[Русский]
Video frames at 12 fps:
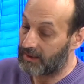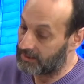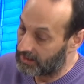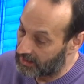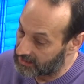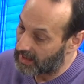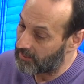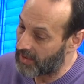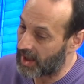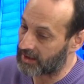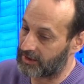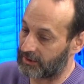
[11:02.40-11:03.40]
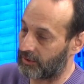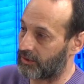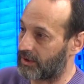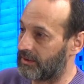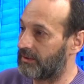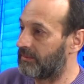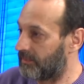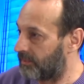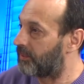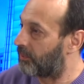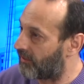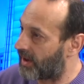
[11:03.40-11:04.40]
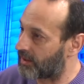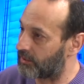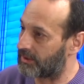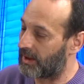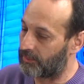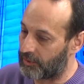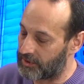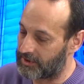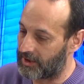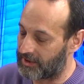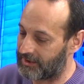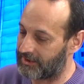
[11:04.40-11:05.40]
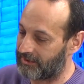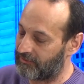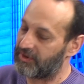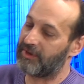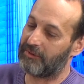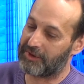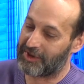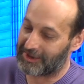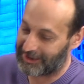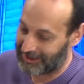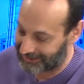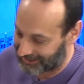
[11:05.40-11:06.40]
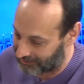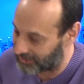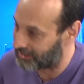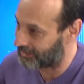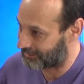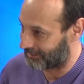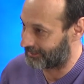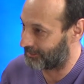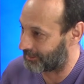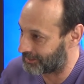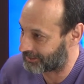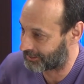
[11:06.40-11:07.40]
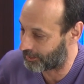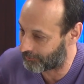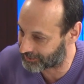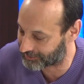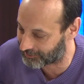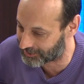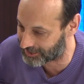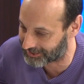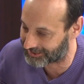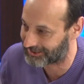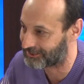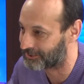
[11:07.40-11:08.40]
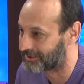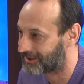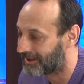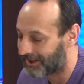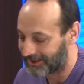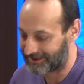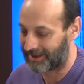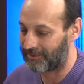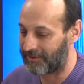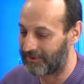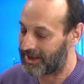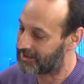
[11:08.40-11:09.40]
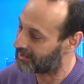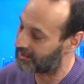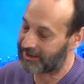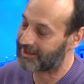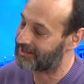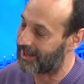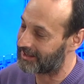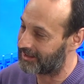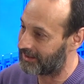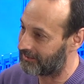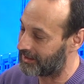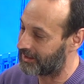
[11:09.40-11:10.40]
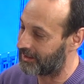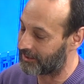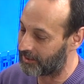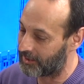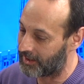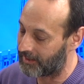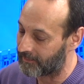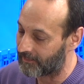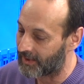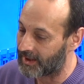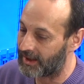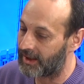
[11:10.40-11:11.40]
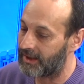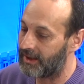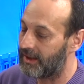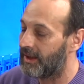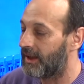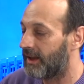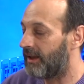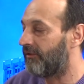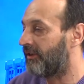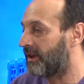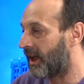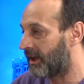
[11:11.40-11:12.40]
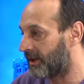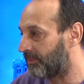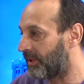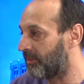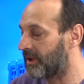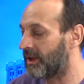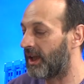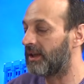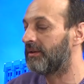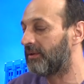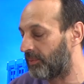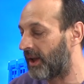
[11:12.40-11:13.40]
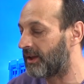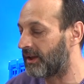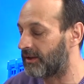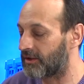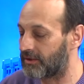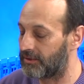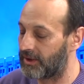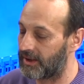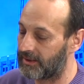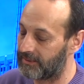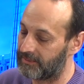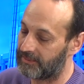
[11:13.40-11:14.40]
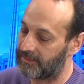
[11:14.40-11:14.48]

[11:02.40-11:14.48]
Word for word: и за Маркса тоже поворот. А пусть здесь всего четыре там, да, нецензурных слова звучит из уст самого, я не знаю, отрицательного ли героя. Да, и, и финал напоминает, ну и понятно, что да,